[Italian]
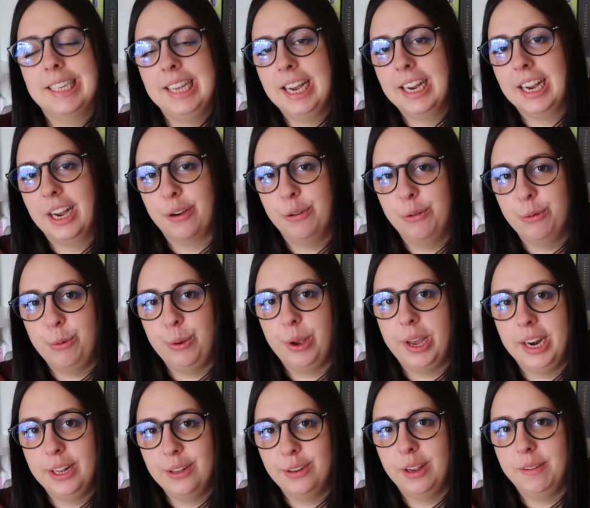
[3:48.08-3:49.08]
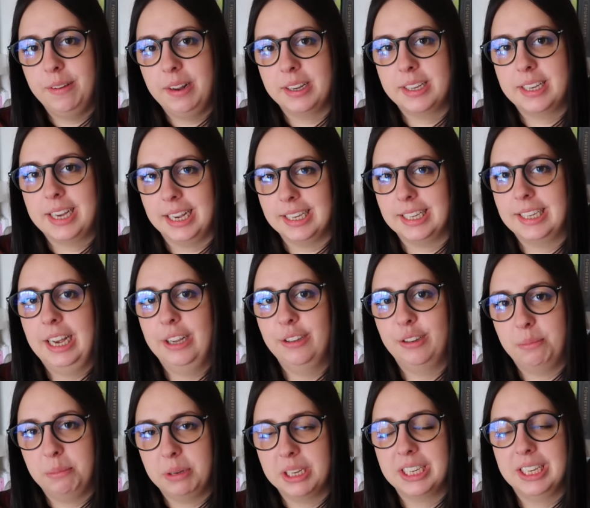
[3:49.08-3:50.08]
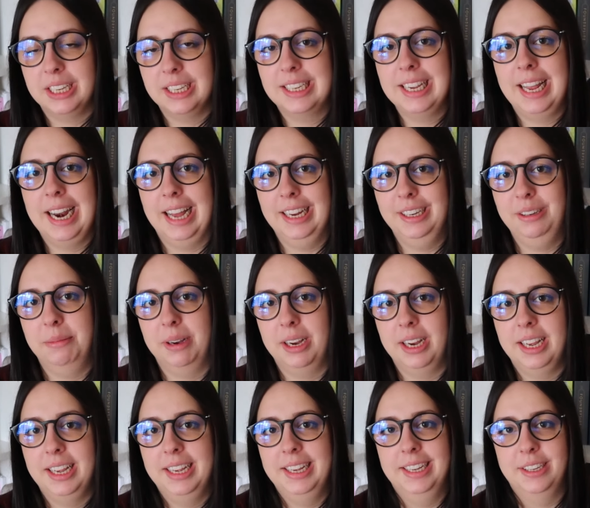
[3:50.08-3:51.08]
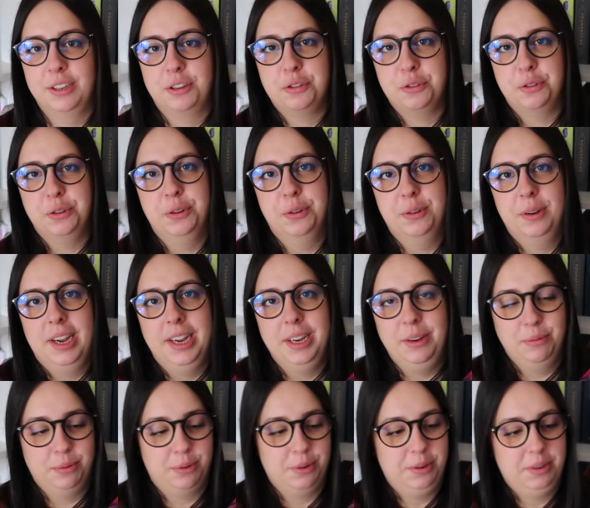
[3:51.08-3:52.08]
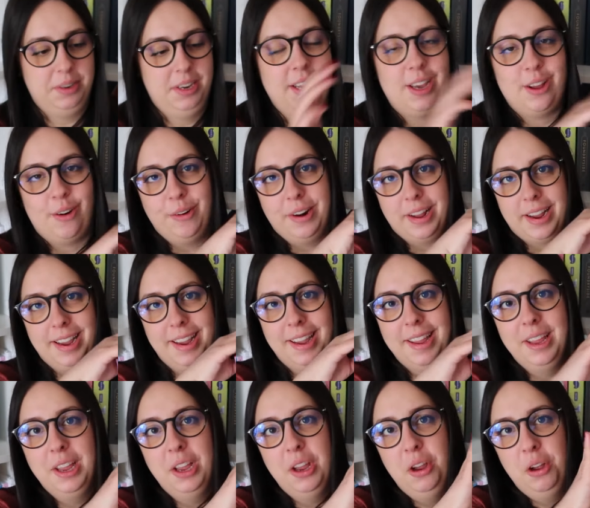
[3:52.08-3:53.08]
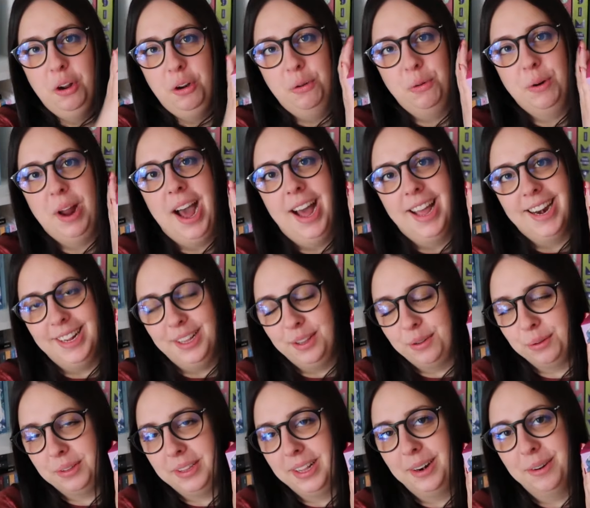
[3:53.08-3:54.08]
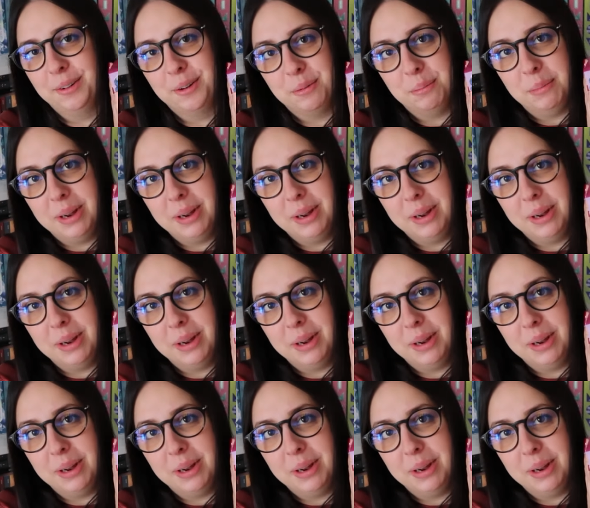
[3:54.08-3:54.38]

saga con cui credo di aver scassato abbastanza l'anima eh, sono, aiuto, le cronache lunari in tutta la loro